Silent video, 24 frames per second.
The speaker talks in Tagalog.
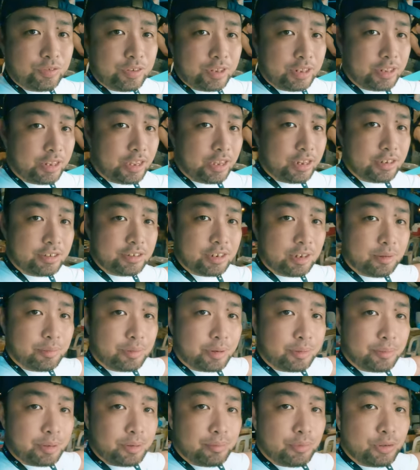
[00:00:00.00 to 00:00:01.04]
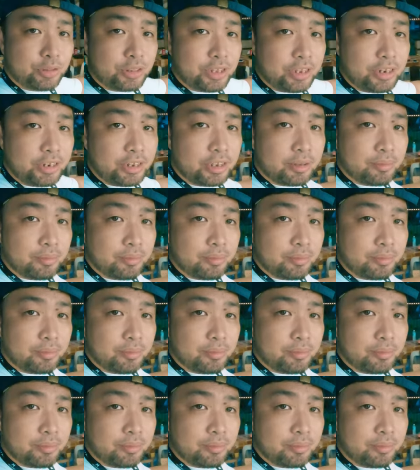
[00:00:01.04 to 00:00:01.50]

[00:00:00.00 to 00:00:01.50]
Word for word: And then, syempre, may butane